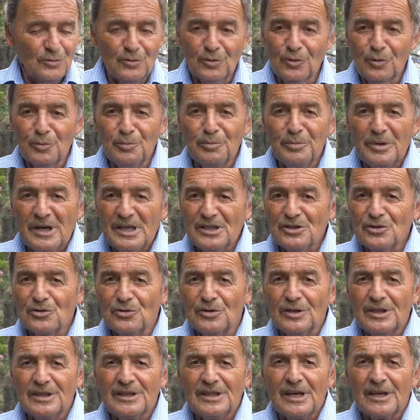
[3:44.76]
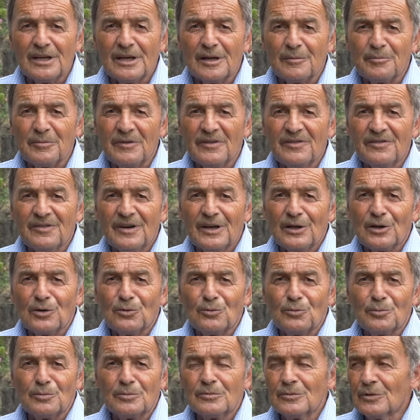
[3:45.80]
un pezzo di terra per fare
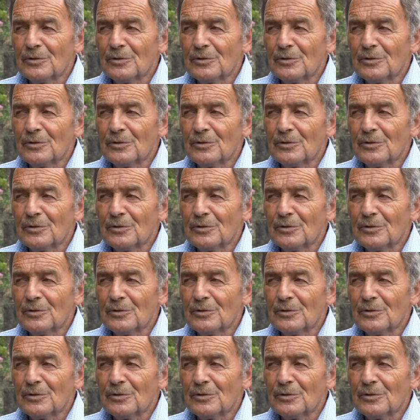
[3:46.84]
un,